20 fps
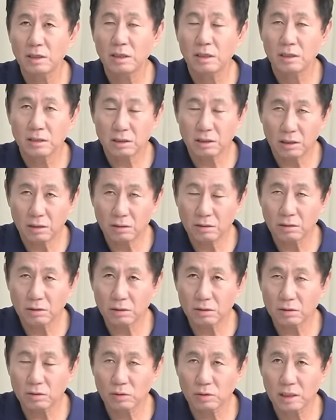
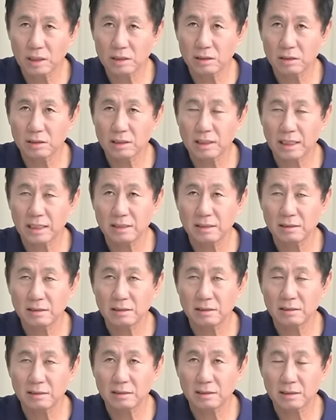선거를 통해서 단,
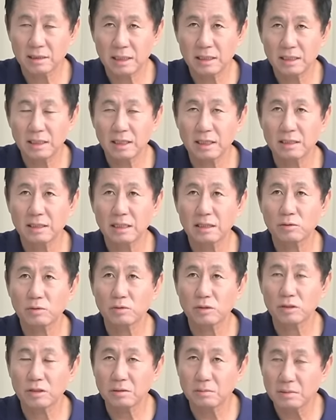탄생한
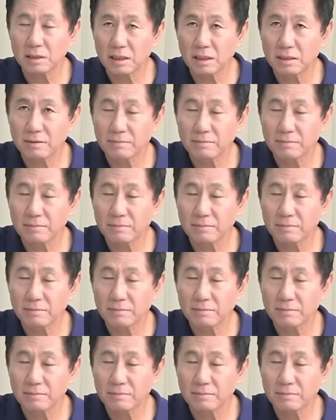대통령입니다.